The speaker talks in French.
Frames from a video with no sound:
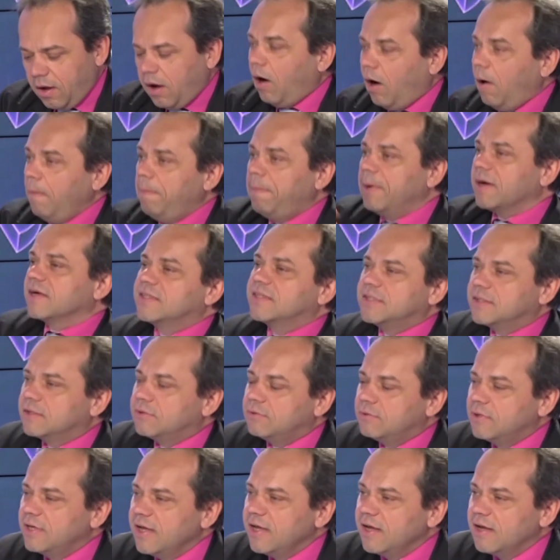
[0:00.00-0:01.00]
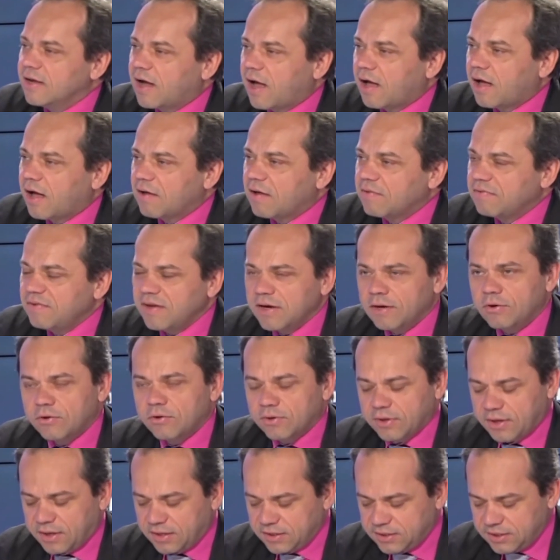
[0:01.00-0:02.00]
en particulier avec le
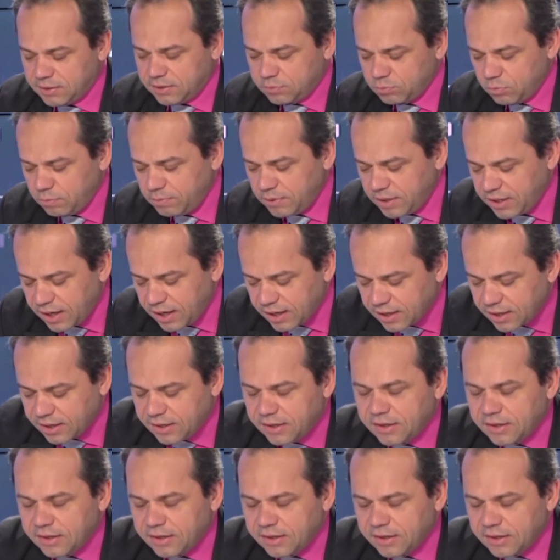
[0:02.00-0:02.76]
crédit immobilier.